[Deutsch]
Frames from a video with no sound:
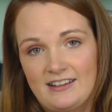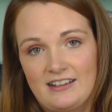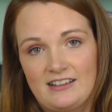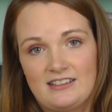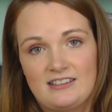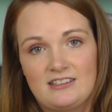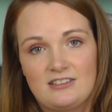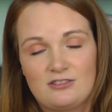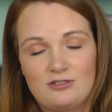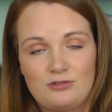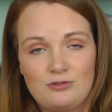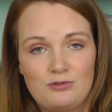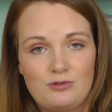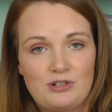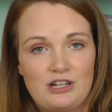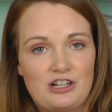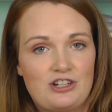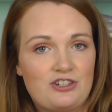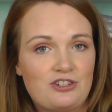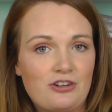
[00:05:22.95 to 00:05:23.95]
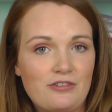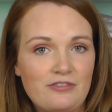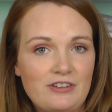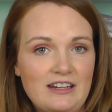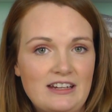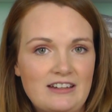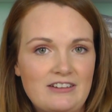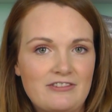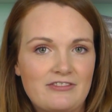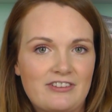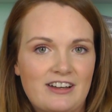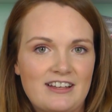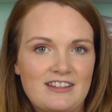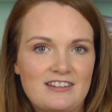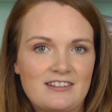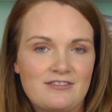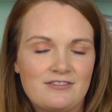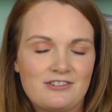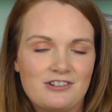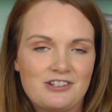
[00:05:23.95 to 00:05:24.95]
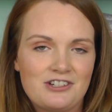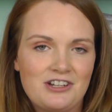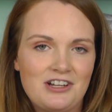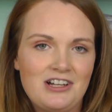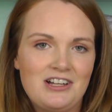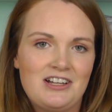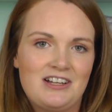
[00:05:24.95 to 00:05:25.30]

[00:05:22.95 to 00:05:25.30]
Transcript: dass so der Stoff nicht gefressen wird,